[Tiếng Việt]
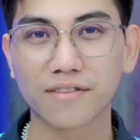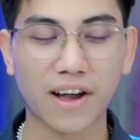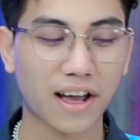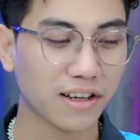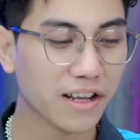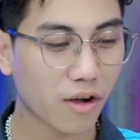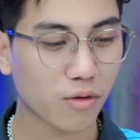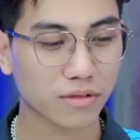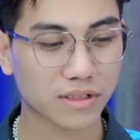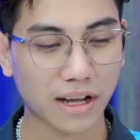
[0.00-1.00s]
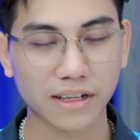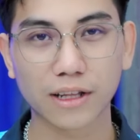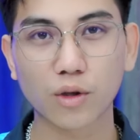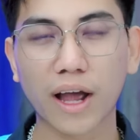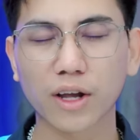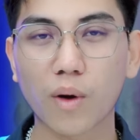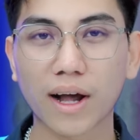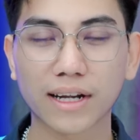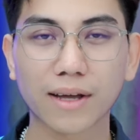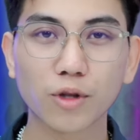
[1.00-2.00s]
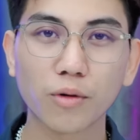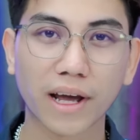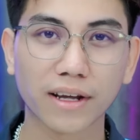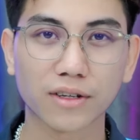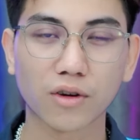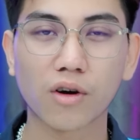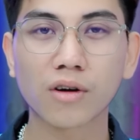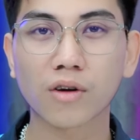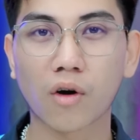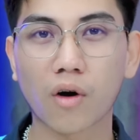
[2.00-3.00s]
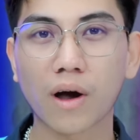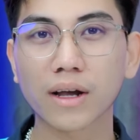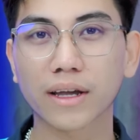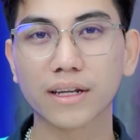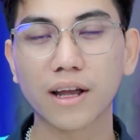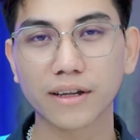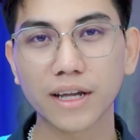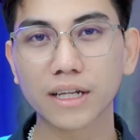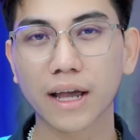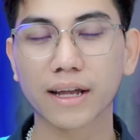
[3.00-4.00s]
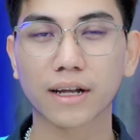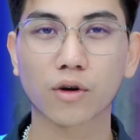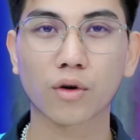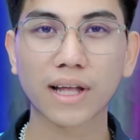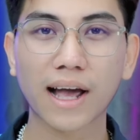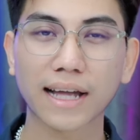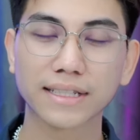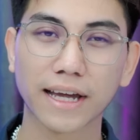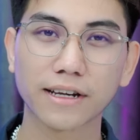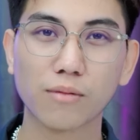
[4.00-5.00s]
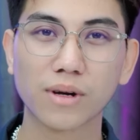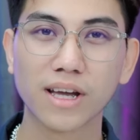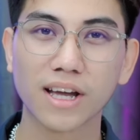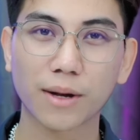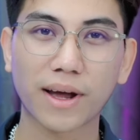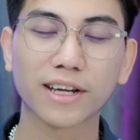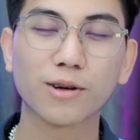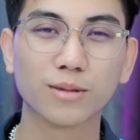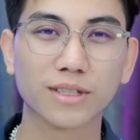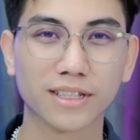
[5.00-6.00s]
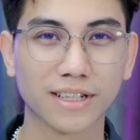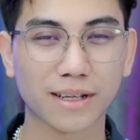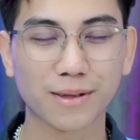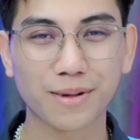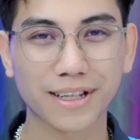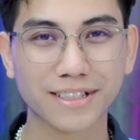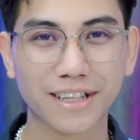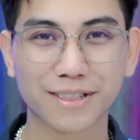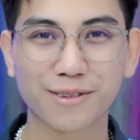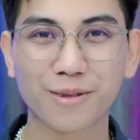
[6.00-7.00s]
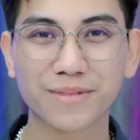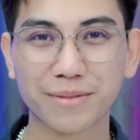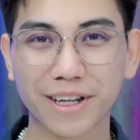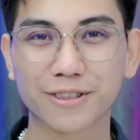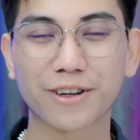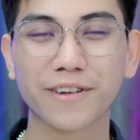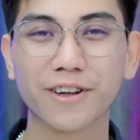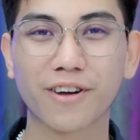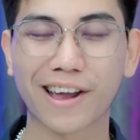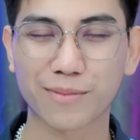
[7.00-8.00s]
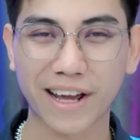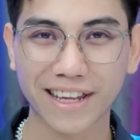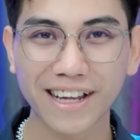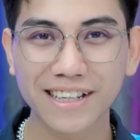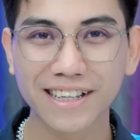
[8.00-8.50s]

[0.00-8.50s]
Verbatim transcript: Và liệu sạc điện thoại qua cái laptop này nó có cái lợi ích hay là có tác hại gì hay không? Các bạn hãy cùng sửa chữa laptop hai mươi bốn giờ chấm com tìm hiểu trong video ngày hôm nay nhé.